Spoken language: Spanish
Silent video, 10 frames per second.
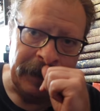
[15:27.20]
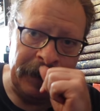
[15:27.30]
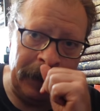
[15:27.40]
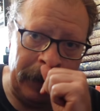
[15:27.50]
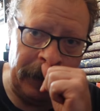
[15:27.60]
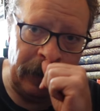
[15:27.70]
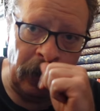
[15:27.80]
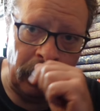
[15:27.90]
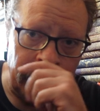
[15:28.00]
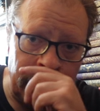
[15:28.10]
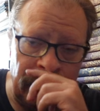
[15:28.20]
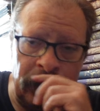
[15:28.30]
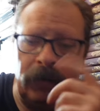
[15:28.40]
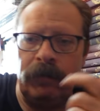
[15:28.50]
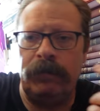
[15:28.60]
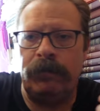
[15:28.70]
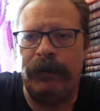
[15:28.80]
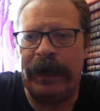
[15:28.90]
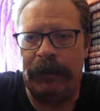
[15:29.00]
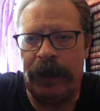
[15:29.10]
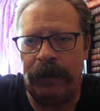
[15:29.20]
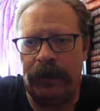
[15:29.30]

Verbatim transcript: Y no, y no, para mí